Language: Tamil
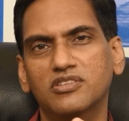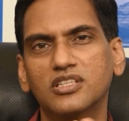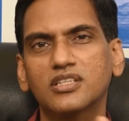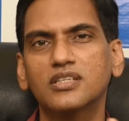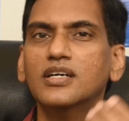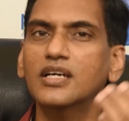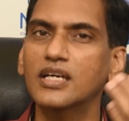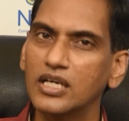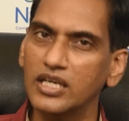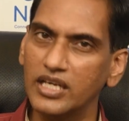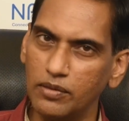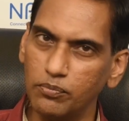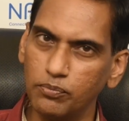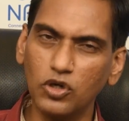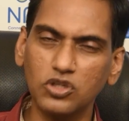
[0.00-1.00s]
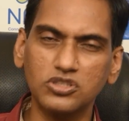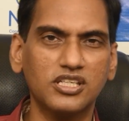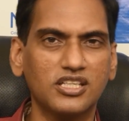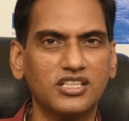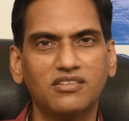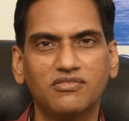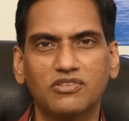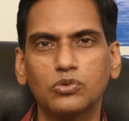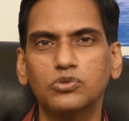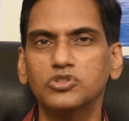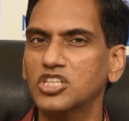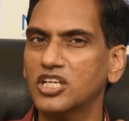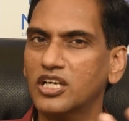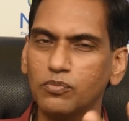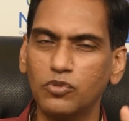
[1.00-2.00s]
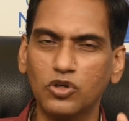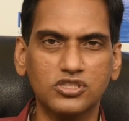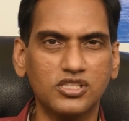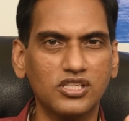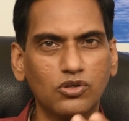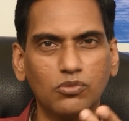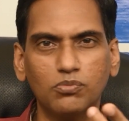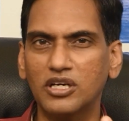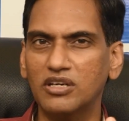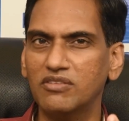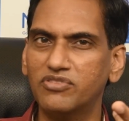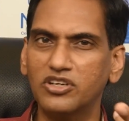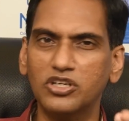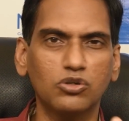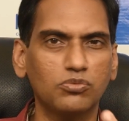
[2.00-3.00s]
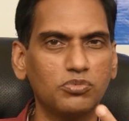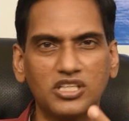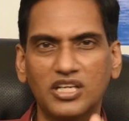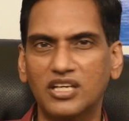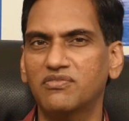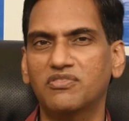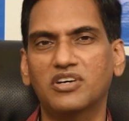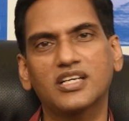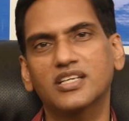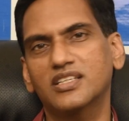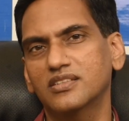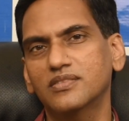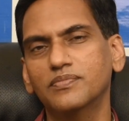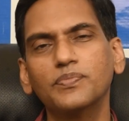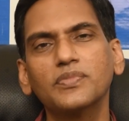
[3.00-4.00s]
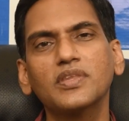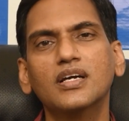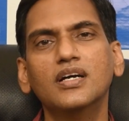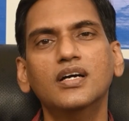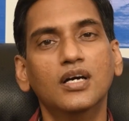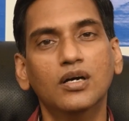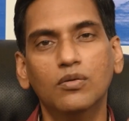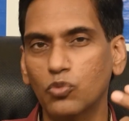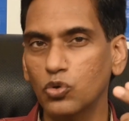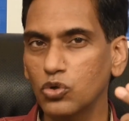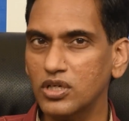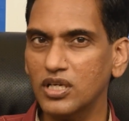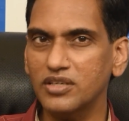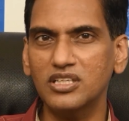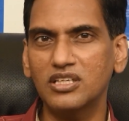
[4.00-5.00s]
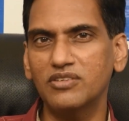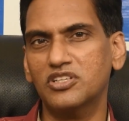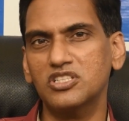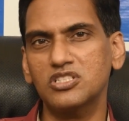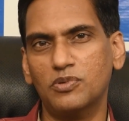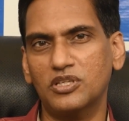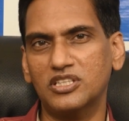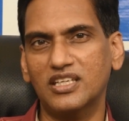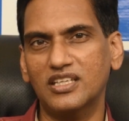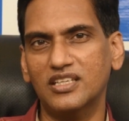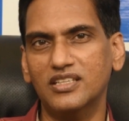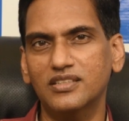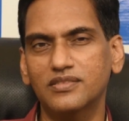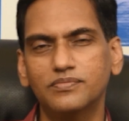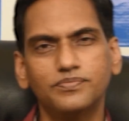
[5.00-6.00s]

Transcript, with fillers: வந்து எம்பாக்ஸில் தான் வரும் சிக்கன் பாக்ஸில் ரொம்ப லிம்ஃபடினோபத்திலாம் வராது மூன்றாவது டிஃப்ரென்ஸ் பார்த்திங்கன்னா